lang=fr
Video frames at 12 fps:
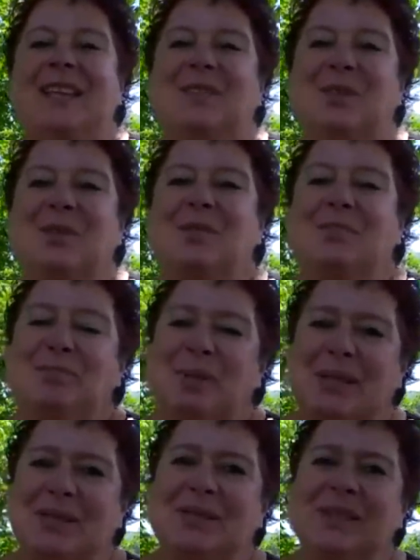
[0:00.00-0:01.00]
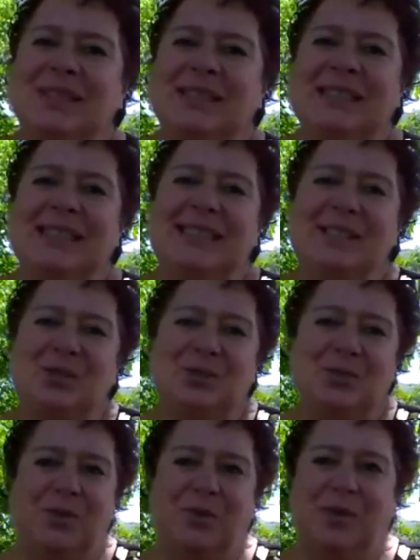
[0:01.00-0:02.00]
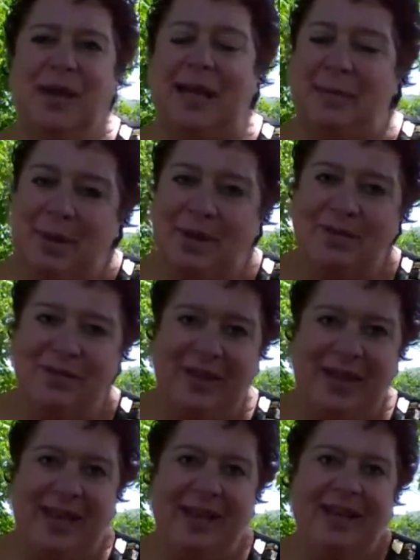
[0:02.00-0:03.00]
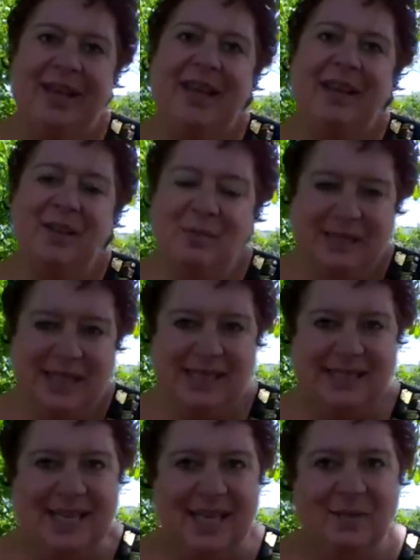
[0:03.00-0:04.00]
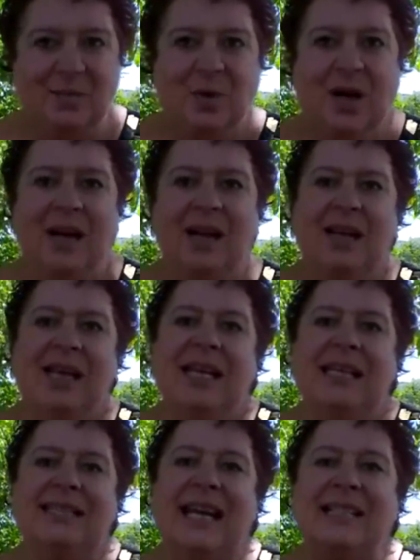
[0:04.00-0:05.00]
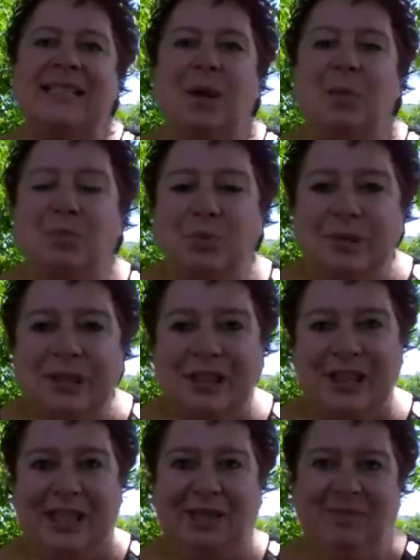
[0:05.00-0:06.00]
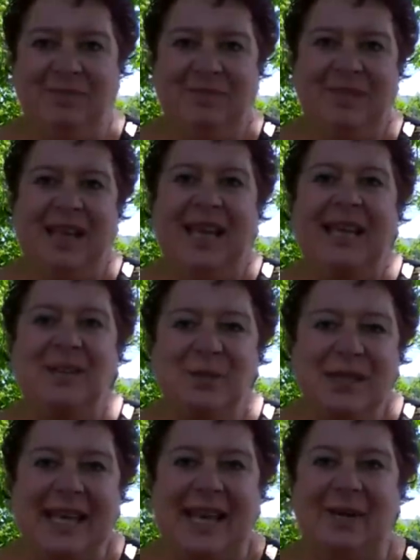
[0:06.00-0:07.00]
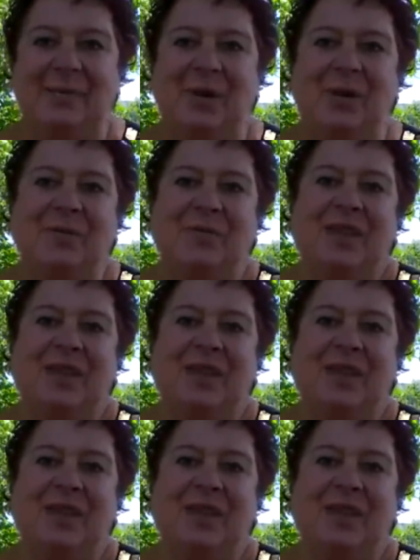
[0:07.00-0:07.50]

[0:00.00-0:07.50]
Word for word: Donc, pense-y si tu veux vraiment faire comme Chrissa et moi, c'est-à-dire bouger régulièrement.